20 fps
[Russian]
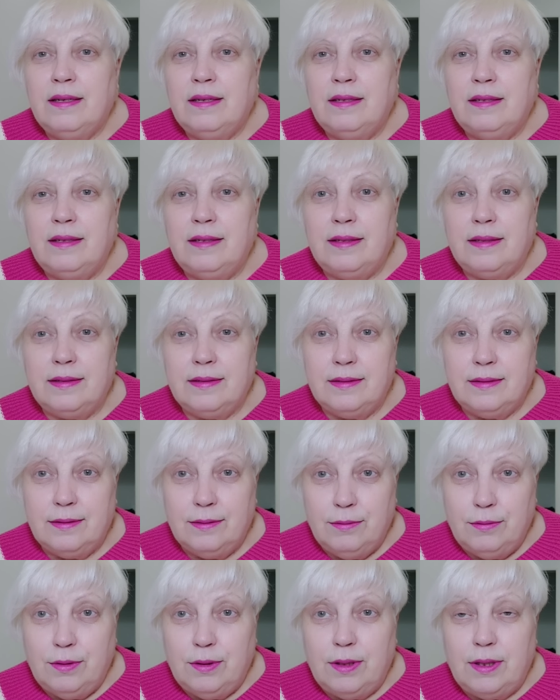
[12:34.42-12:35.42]
А,
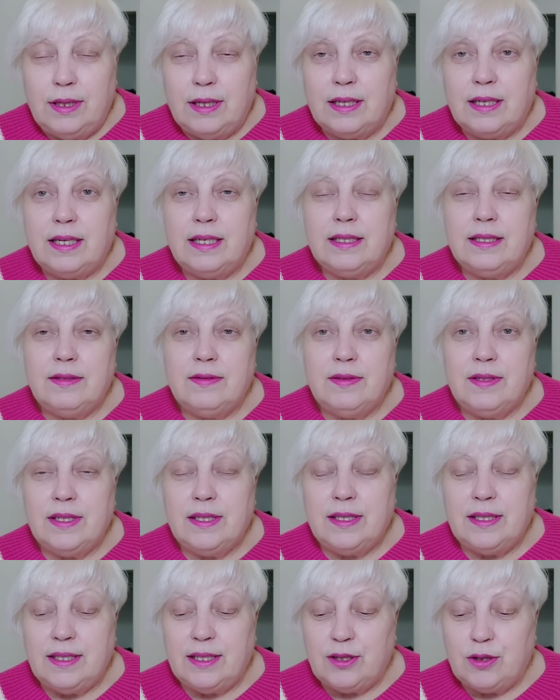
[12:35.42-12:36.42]
ну,
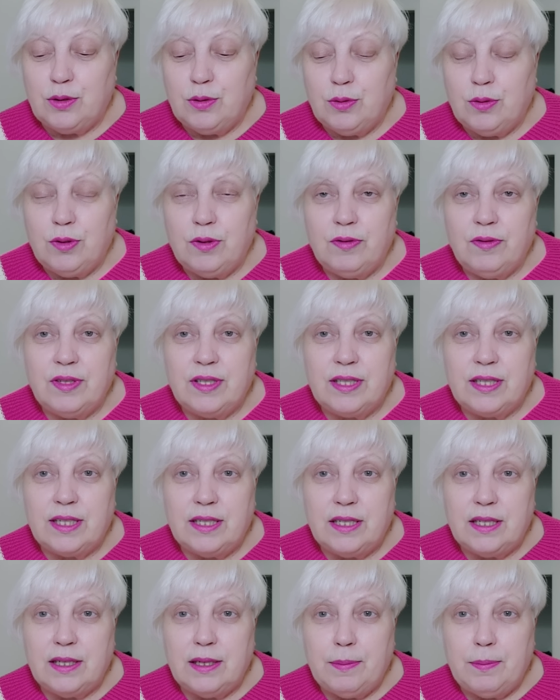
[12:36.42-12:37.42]
оказывается, что
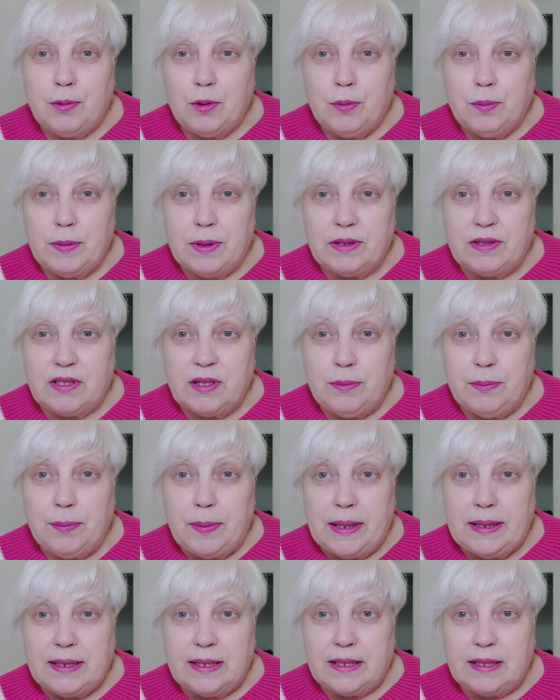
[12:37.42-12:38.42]
выскочила пробка
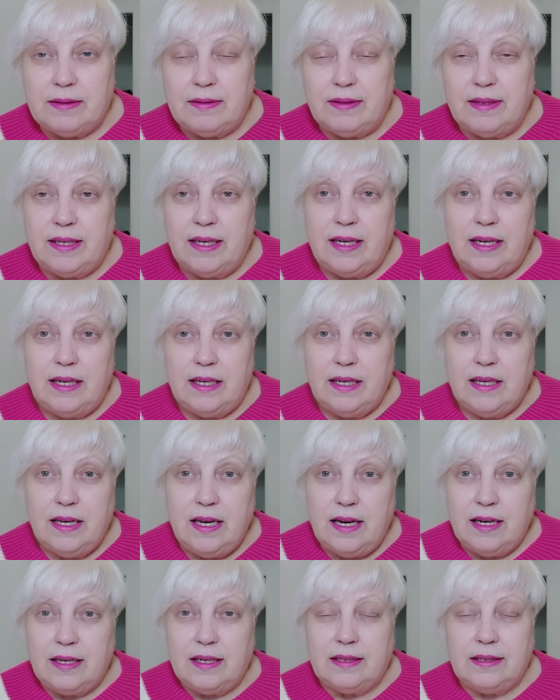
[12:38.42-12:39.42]
шампанского, а
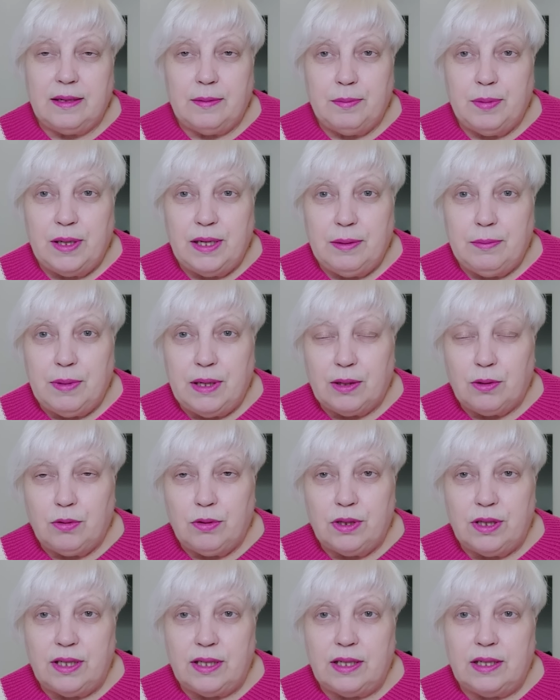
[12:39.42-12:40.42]
я, когда были
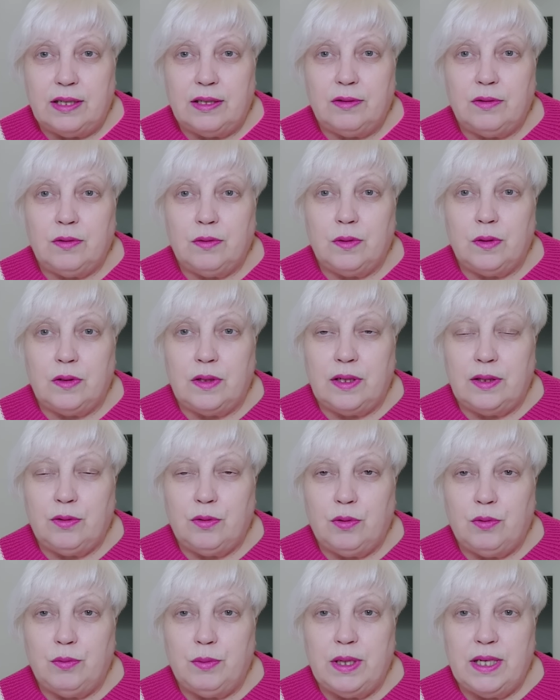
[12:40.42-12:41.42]
морозы, а, он,
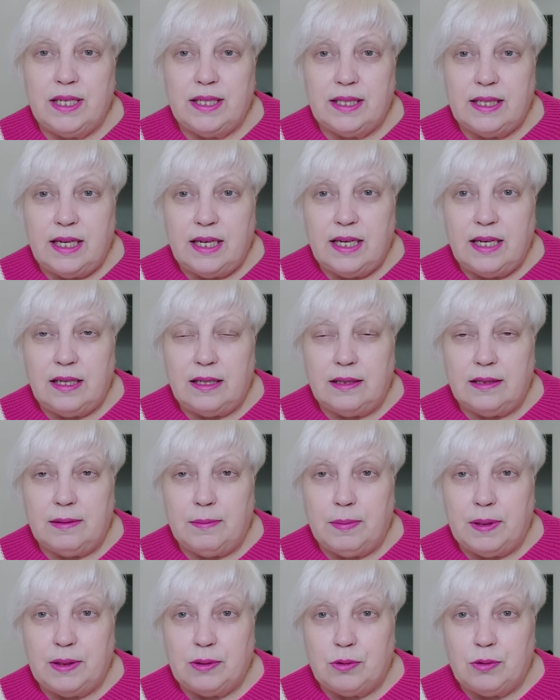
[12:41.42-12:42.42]
оно у меня стояло
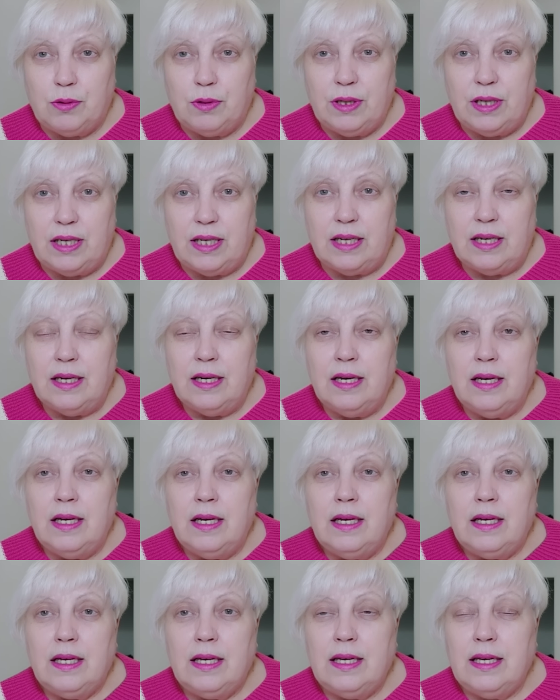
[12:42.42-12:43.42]
на балконе,
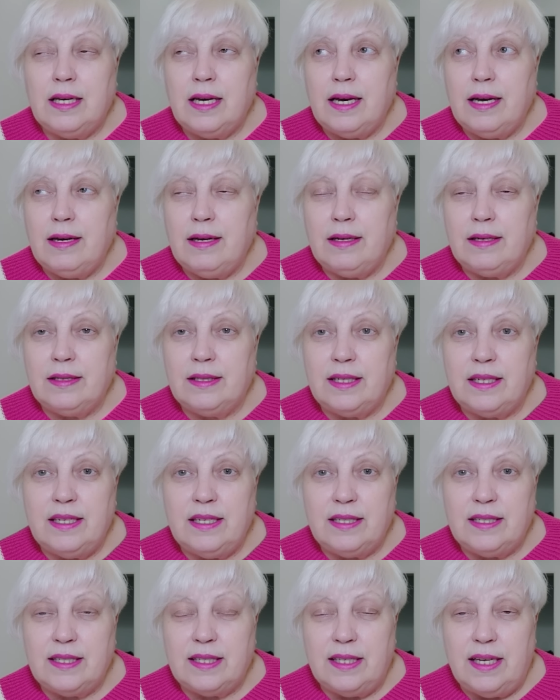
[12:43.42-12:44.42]
и я
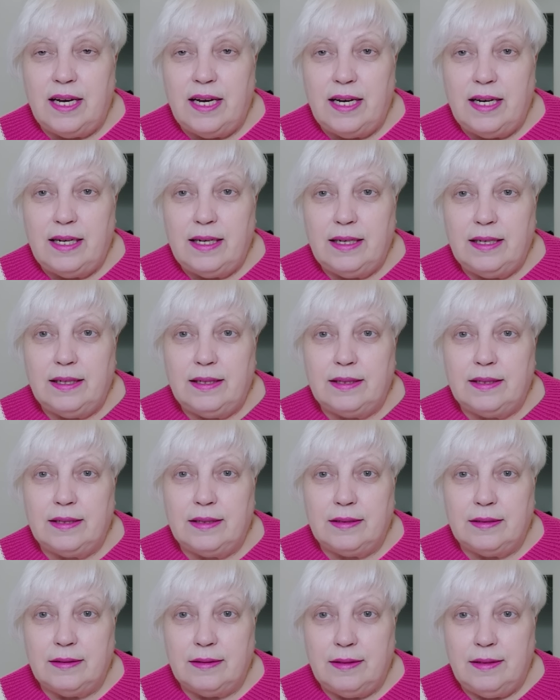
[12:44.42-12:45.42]
занесла
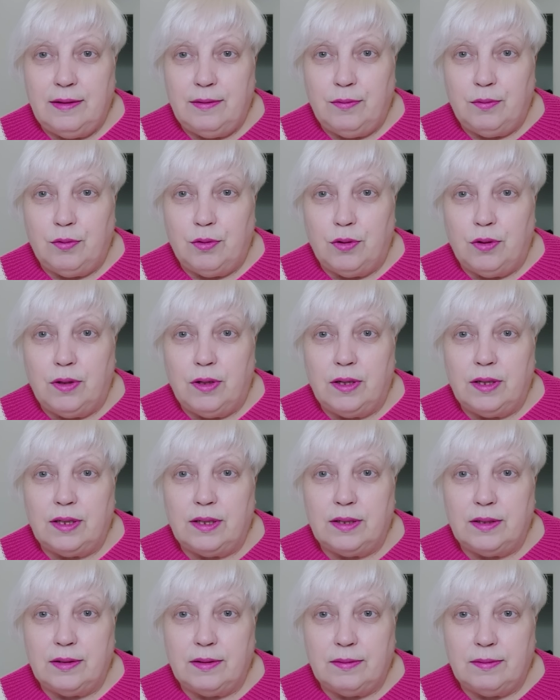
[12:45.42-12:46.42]
э, его,
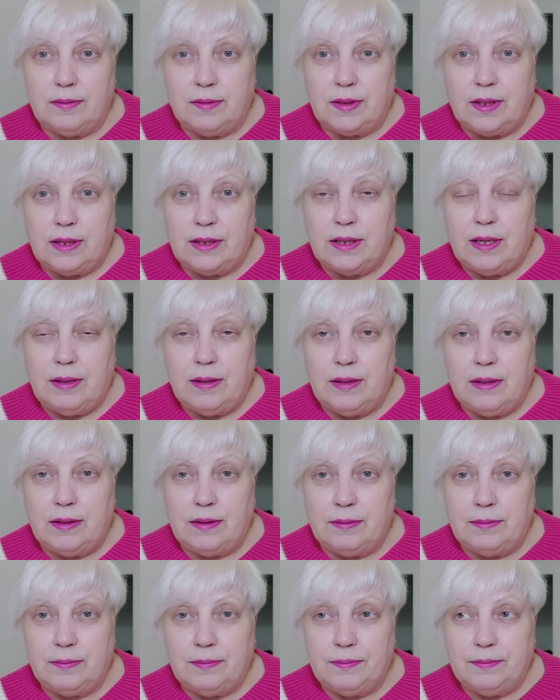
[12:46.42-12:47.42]
э, когда